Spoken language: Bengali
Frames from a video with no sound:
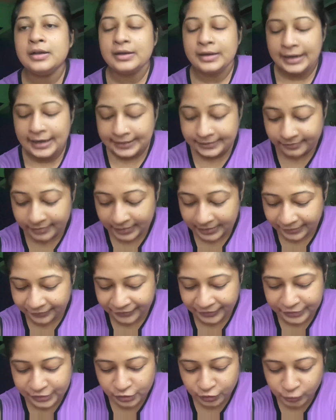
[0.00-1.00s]
গেট রেডি
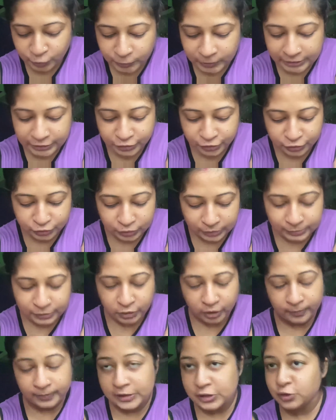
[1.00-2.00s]
ভিডিও শ্যুটের জন্য তো
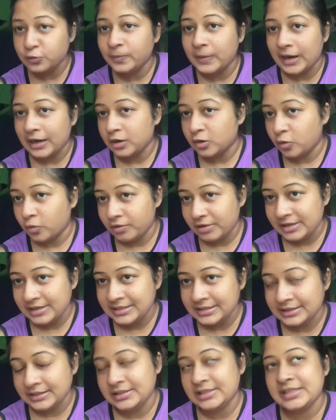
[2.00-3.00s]
আমি সব কিছু বার করেই
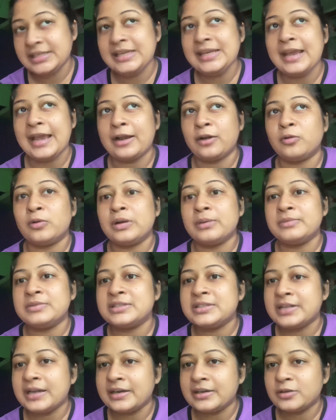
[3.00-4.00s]
নিয়েছি এখন আমি
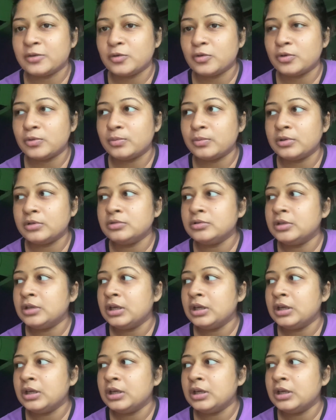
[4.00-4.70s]
স্নান করবো